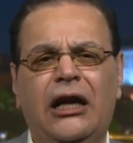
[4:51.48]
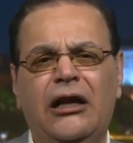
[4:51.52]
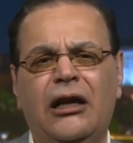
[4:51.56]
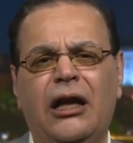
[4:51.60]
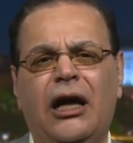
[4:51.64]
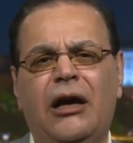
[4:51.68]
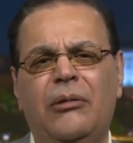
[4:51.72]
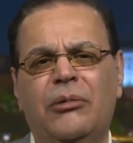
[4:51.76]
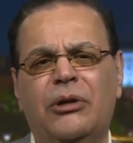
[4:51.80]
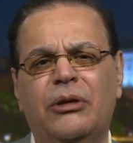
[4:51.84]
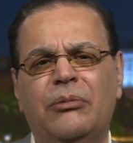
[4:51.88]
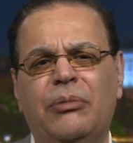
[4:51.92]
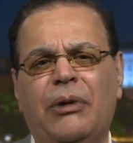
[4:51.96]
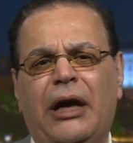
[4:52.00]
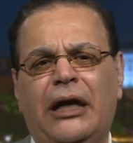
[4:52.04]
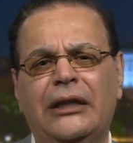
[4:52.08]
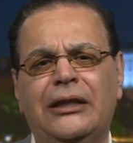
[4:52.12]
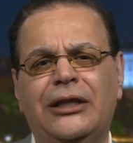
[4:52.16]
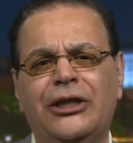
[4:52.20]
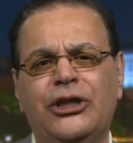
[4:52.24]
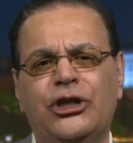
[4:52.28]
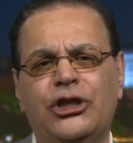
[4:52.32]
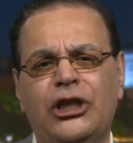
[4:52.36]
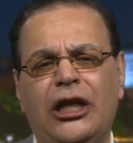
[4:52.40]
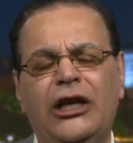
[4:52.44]
الأمر بعض
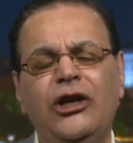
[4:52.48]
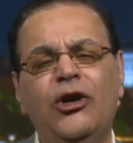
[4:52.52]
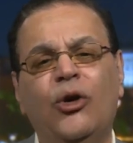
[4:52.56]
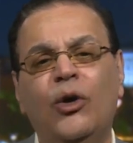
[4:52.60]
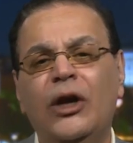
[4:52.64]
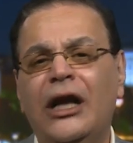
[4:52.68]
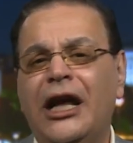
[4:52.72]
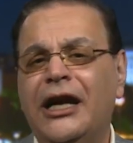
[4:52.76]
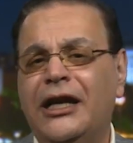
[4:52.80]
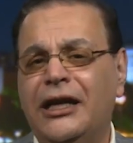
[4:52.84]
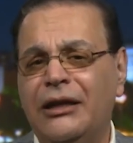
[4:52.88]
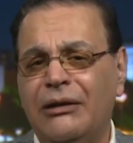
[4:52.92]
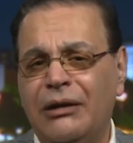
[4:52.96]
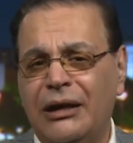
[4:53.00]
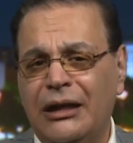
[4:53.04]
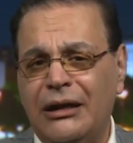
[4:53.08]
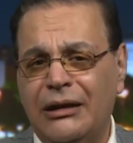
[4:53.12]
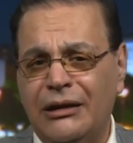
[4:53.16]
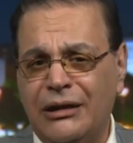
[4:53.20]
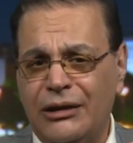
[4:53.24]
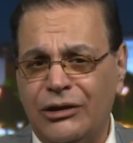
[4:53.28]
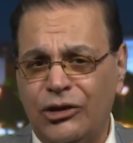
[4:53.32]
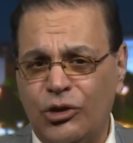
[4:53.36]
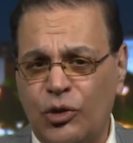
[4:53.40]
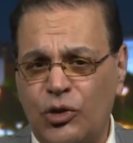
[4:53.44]
الشيء ولكن
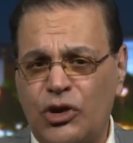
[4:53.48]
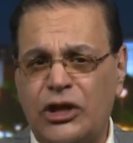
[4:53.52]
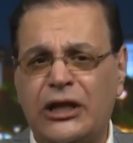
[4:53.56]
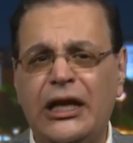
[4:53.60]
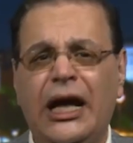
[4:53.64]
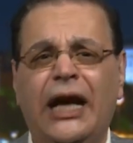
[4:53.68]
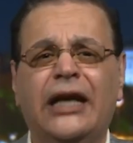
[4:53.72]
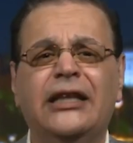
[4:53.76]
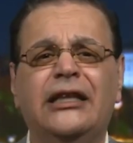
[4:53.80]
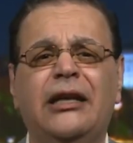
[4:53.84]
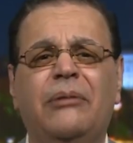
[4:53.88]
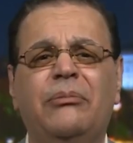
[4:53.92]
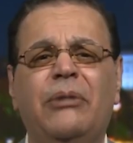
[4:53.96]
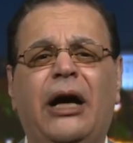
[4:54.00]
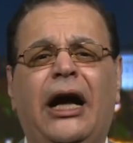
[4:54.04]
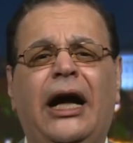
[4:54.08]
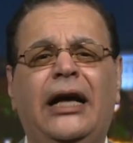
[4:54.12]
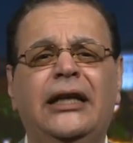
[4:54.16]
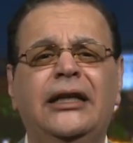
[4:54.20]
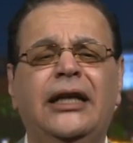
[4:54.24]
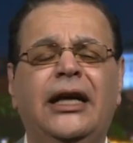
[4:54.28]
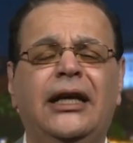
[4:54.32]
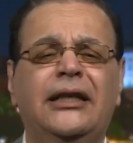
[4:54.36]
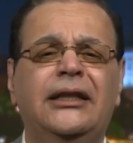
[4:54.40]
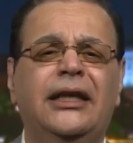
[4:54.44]
يستخدم
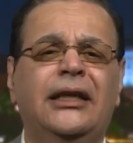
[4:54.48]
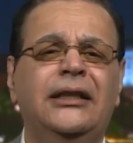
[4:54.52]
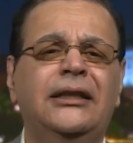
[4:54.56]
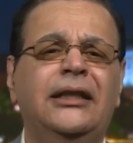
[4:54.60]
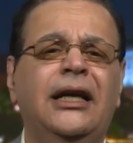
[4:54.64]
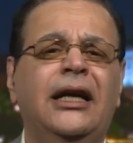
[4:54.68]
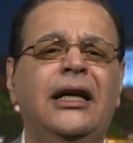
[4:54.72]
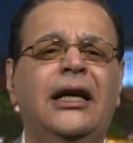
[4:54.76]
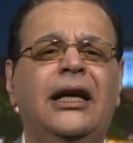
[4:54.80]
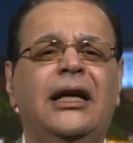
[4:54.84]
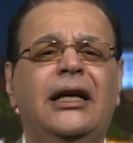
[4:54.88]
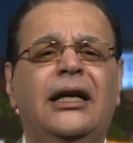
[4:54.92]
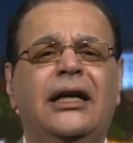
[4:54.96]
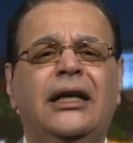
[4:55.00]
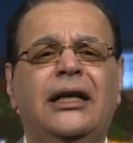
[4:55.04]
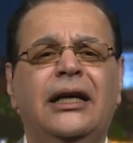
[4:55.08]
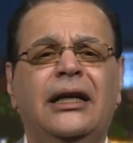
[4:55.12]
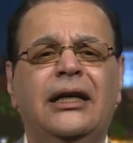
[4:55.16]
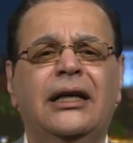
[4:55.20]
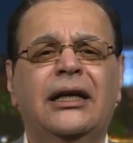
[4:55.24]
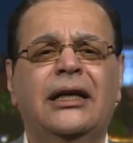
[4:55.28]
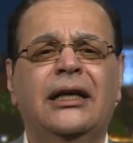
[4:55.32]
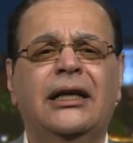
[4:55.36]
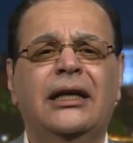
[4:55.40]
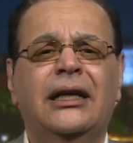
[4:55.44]
أحيانا
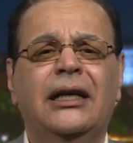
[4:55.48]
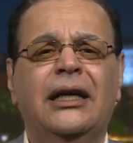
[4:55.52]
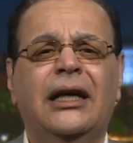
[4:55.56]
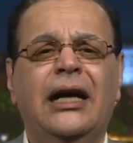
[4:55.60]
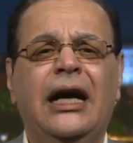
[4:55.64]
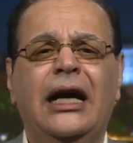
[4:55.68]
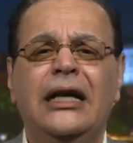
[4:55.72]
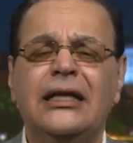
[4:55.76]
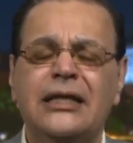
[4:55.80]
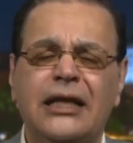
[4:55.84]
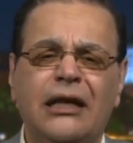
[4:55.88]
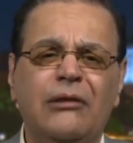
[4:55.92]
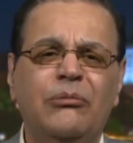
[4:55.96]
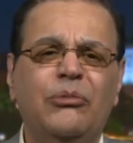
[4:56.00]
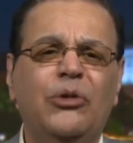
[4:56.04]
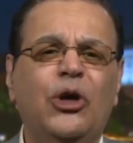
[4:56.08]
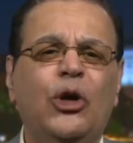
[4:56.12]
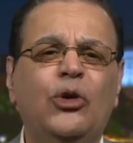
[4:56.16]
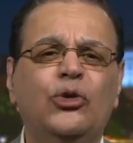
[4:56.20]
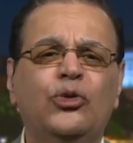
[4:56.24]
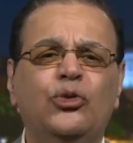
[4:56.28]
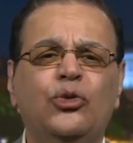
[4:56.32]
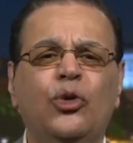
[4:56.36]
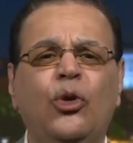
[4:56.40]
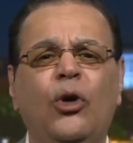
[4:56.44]
آه، هذا
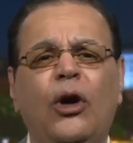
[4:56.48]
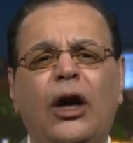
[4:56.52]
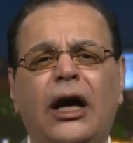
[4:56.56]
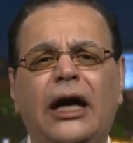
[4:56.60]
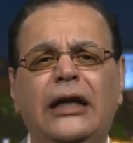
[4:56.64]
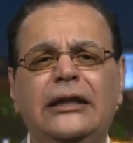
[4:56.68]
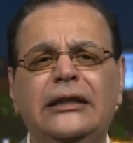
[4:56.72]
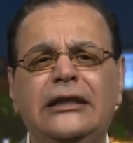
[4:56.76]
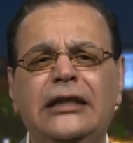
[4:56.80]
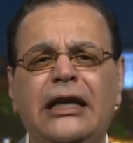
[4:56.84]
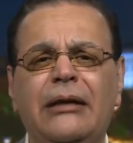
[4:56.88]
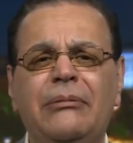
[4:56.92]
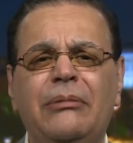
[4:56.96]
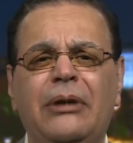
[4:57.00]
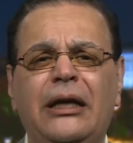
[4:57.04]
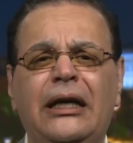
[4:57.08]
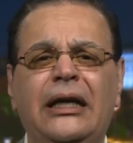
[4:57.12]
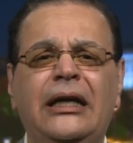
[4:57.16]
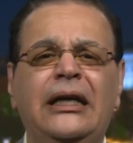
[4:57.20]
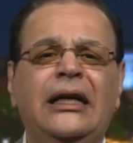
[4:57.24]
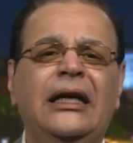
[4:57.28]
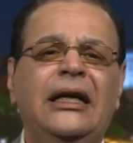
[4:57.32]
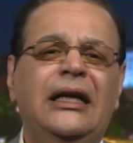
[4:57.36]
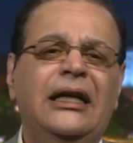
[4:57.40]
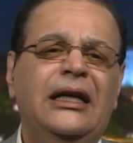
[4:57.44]
الموضوع عندما
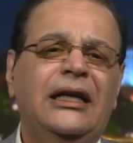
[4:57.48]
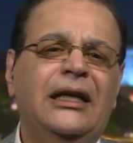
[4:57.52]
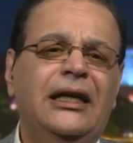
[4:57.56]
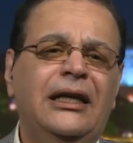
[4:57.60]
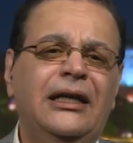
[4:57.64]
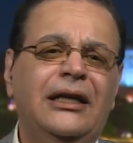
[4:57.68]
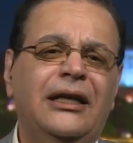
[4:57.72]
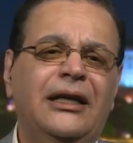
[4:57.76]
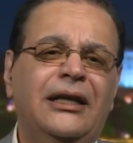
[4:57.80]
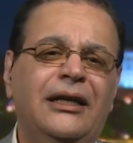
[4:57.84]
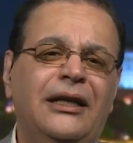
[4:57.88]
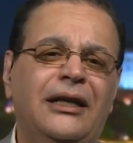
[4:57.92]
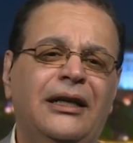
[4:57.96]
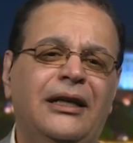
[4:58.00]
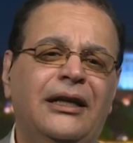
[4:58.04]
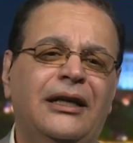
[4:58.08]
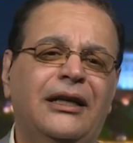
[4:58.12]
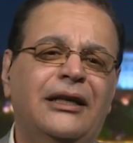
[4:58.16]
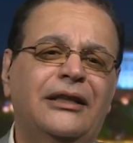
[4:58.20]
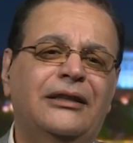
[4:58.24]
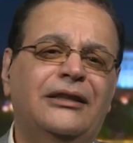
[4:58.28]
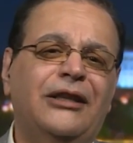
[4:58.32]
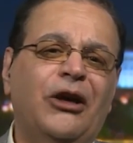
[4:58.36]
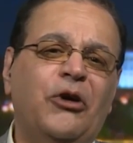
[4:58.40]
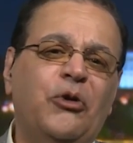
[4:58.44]
آه، آه،
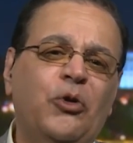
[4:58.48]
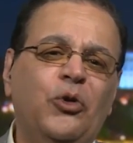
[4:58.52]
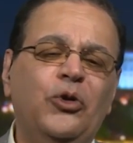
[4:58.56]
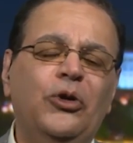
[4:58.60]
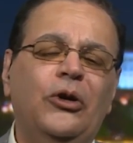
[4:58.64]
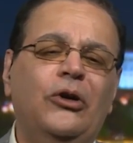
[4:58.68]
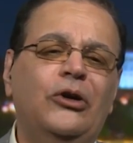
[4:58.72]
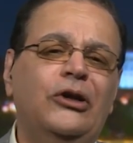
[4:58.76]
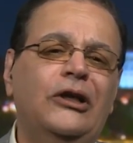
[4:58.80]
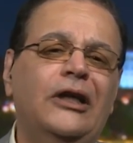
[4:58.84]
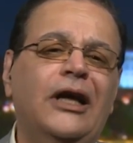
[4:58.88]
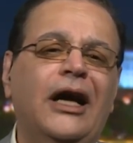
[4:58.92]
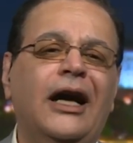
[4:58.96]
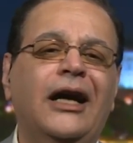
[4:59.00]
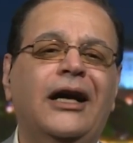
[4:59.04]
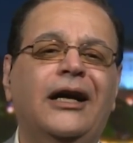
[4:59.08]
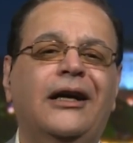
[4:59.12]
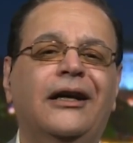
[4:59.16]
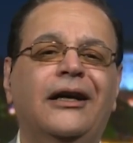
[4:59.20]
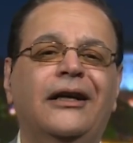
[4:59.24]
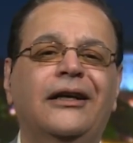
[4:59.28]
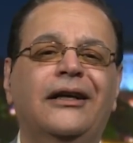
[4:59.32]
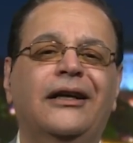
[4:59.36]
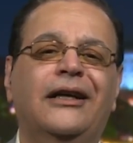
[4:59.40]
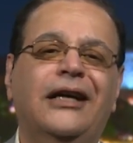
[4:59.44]
تكون
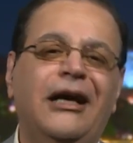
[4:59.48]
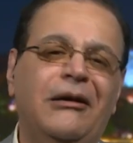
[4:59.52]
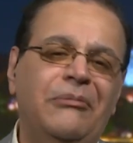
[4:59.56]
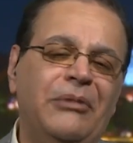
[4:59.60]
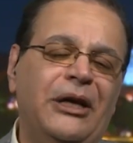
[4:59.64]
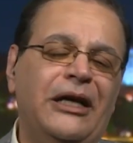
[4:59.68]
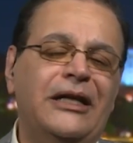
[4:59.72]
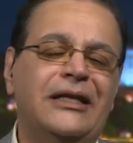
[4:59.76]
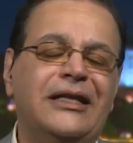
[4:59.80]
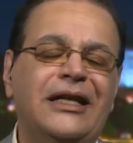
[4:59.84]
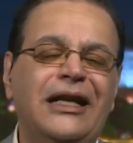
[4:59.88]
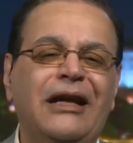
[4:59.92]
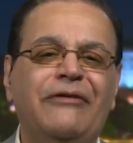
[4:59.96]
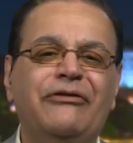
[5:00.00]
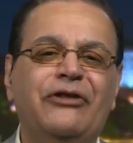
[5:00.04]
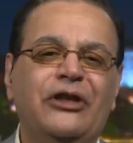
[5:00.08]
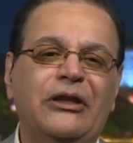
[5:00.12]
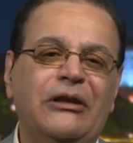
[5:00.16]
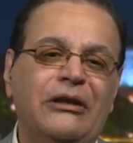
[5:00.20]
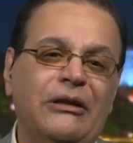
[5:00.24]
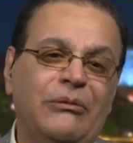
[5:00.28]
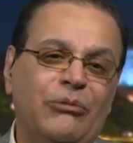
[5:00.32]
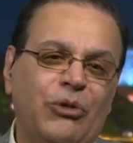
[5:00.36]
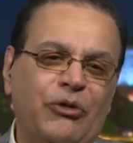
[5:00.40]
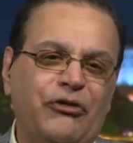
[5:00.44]
هناك كما
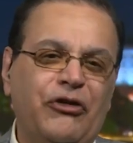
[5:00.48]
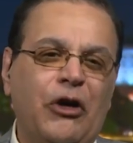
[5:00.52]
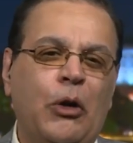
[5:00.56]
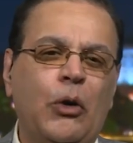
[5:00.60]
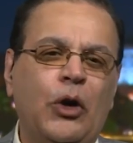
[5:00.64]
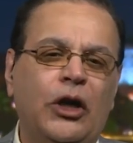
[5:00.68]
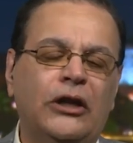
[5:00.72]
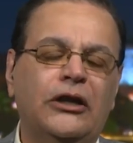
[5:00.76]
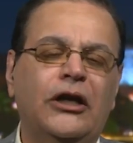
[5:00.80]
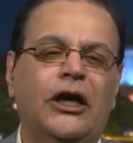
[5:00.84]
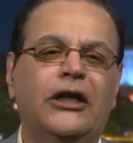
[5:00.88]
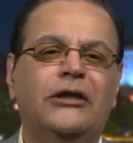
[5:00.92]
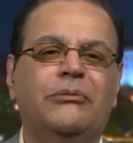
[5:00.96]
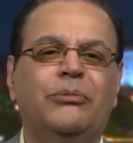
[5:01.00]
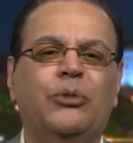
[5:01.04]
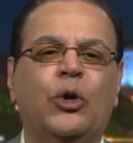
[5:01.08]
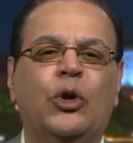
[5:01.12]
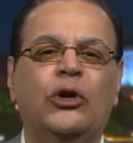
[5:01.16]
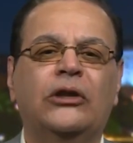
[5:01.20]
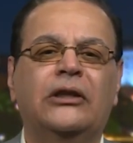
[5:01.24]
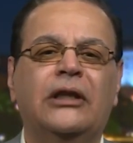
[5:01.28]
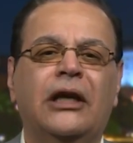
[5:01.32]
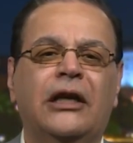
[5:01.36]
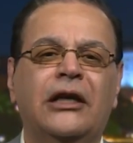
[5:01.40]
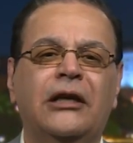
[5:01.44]
أسلفت مفاوضات
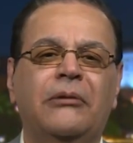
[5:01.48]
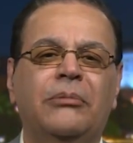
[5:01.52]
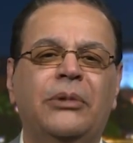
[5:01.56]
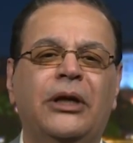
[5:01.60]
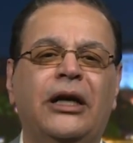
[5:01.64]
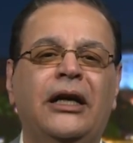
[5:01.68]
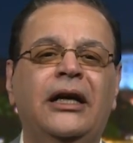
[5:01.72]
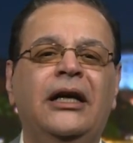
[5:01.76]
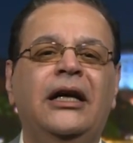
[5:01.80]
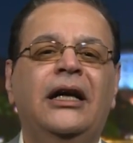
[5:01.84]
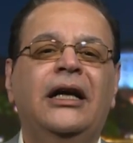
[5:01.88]
مقتربة